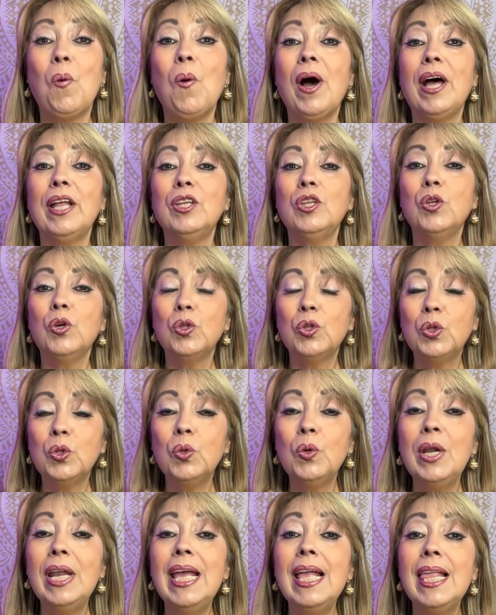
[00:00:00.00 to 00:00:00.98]
Cuando
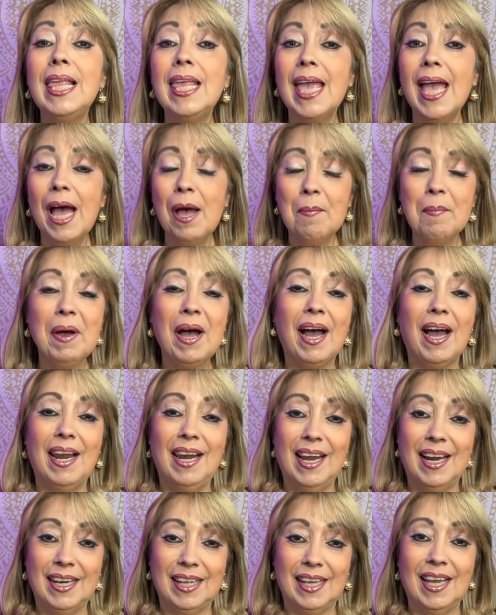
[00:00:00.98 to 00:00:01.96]
tú le llamas
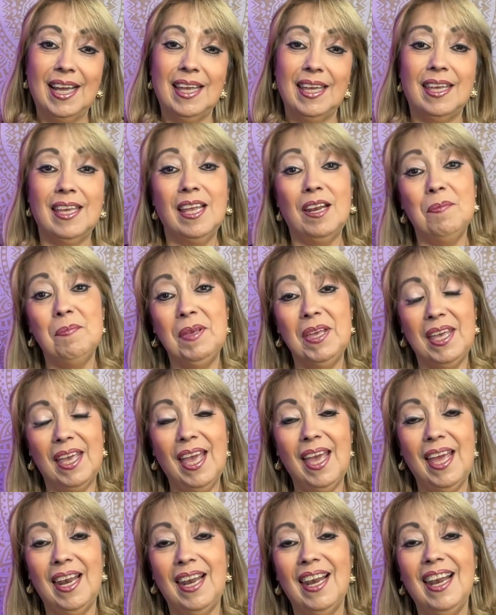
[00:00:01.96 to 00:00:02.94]
al arcángel
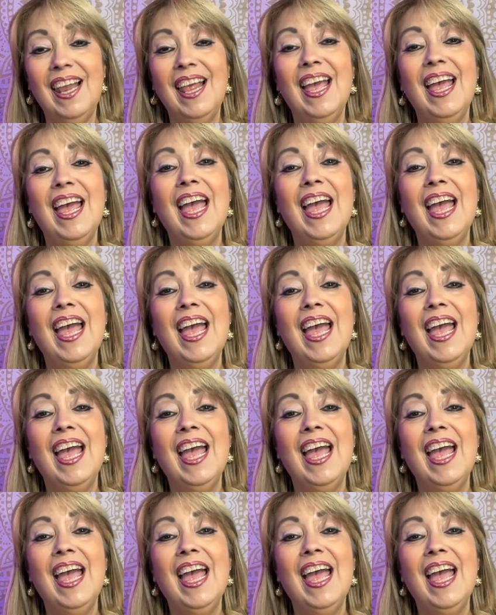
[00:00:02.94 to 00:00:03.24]
Miguel,